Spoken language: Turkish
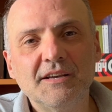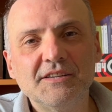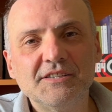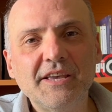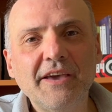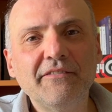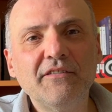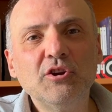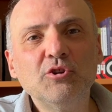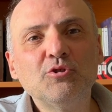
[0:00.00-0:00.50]

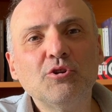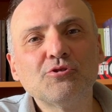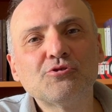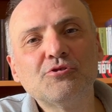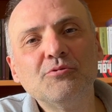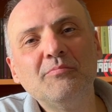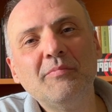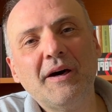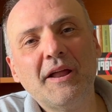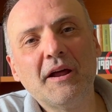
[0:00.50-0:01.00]
Sevgili
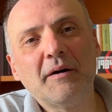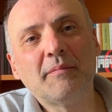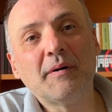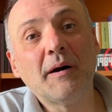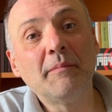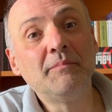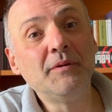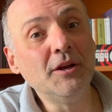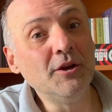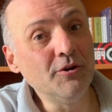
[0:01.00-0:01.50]
dostum
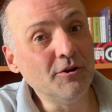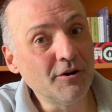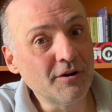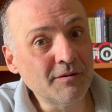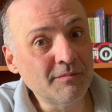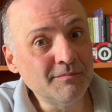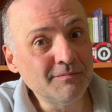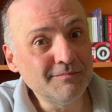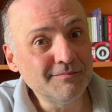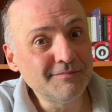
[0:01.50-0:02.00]
merhaba.
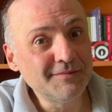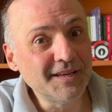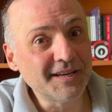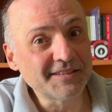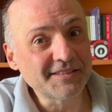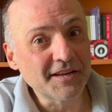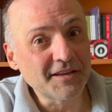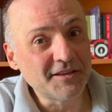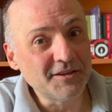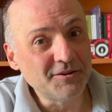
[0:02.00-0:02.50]
Biliyorum
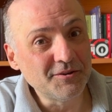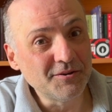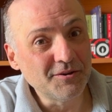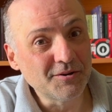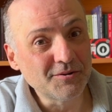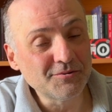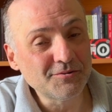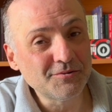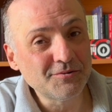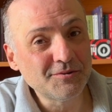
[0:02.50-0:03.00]
yaza
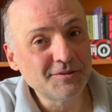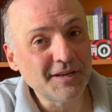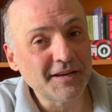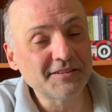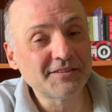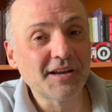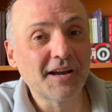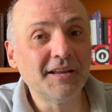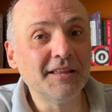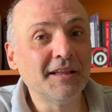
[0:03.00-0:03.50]
giriyoruz.
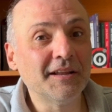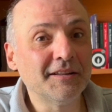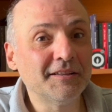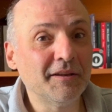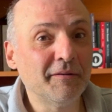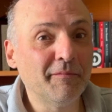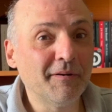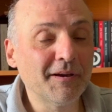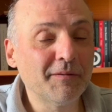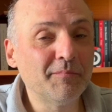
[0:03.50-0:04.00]
Yaz ayları
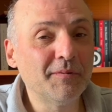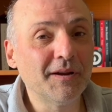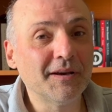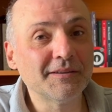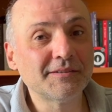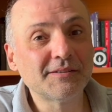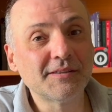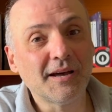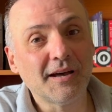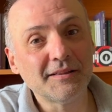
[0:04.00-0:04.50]
demek
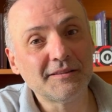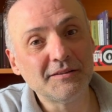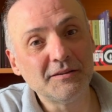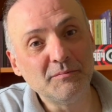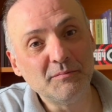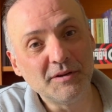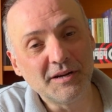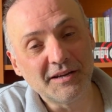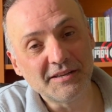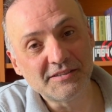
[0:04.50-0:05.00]
biraz
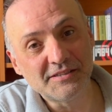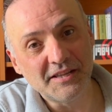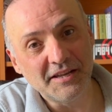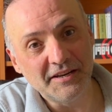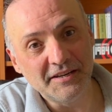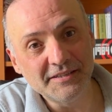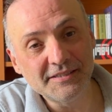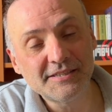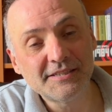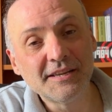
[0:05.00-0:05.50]
tatil, biraz
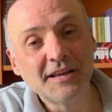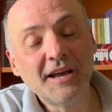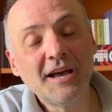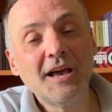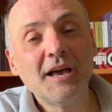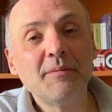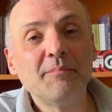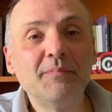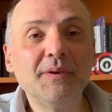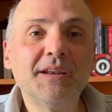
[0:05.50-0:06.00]
deniz,
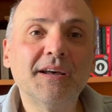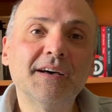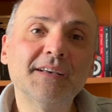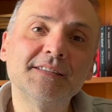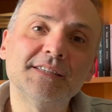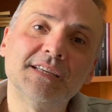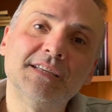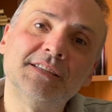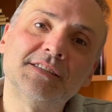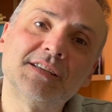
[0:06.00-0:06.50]

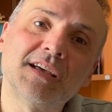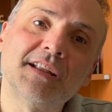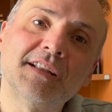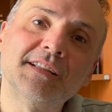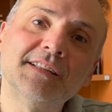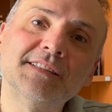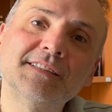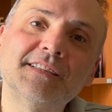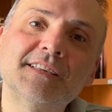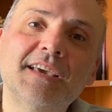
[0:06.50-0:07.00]
biraz
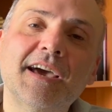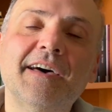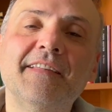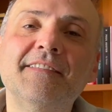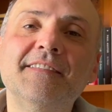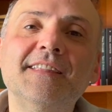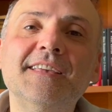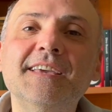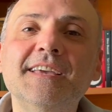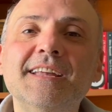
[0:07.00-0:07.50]
insanın
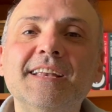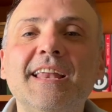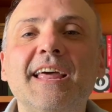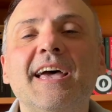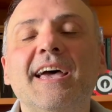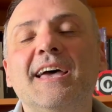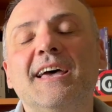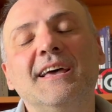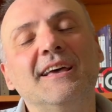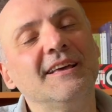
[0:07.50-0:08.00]

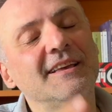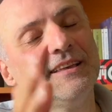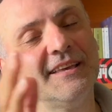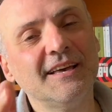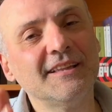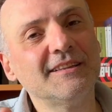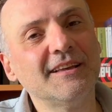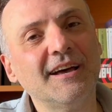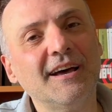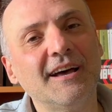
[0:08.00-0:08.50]
kendiyle
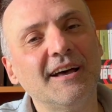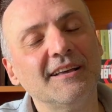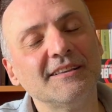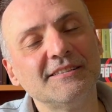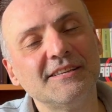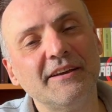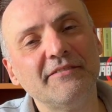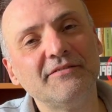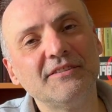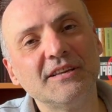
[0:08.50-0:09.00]
ya da
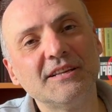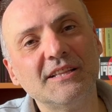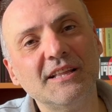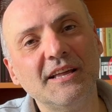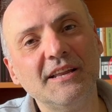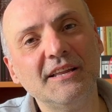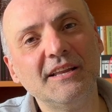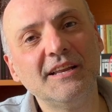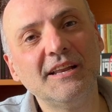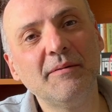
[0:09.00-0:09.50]

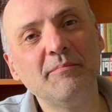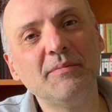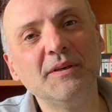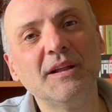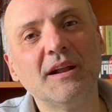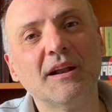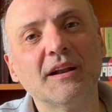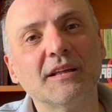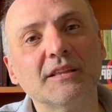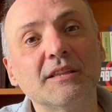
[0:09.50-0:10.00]
sevdikleriyle
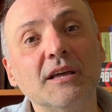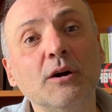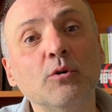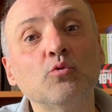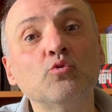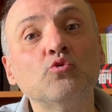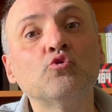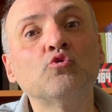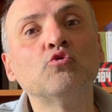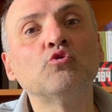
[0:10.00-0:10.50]
bir arada
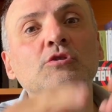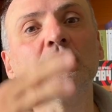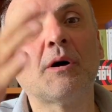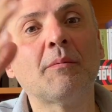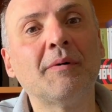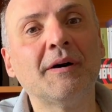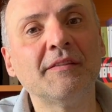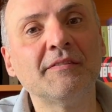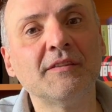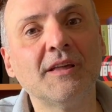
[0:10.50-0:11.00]
uzun
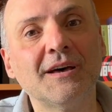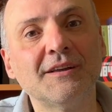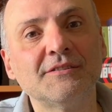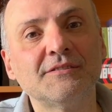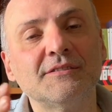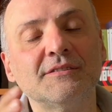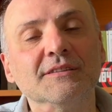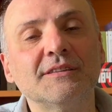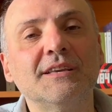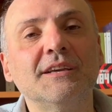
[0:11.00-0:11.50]

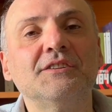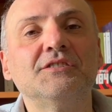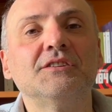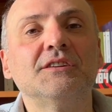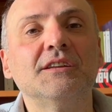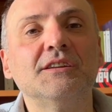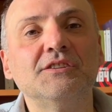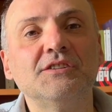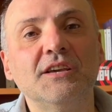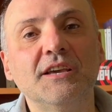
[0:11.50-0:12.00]
zamanlar
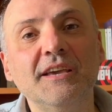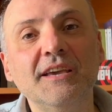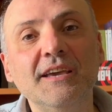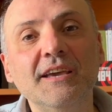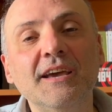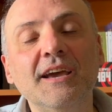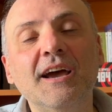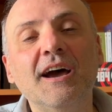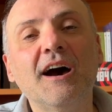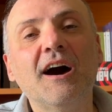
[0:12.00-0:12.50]

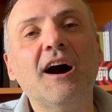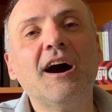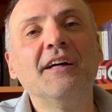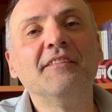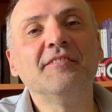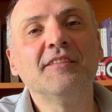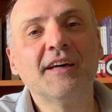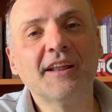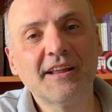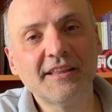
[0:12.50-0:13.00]
geçireceği
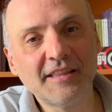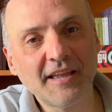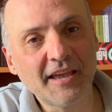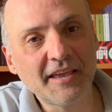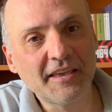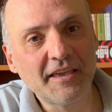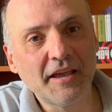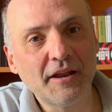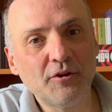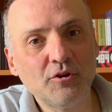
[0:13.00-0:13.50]
anlara
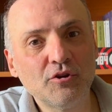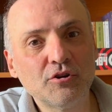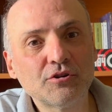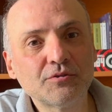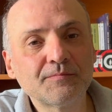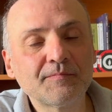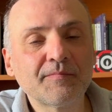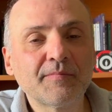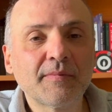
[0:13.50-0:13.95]
denk geliyor.